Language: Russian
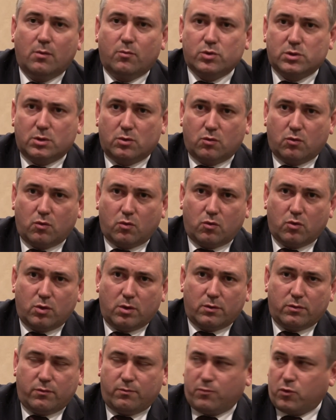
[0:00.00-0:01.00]
после Нового
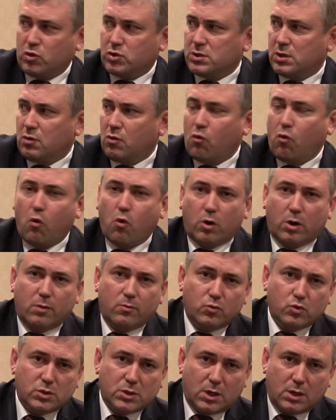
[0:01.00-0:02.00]
года просто горы
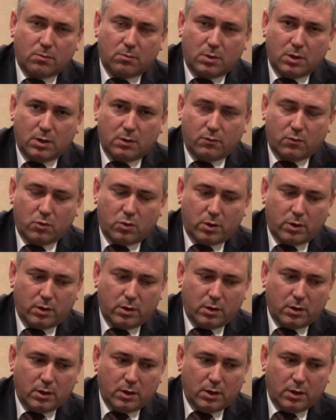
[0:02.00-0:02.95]
мусора были в городе.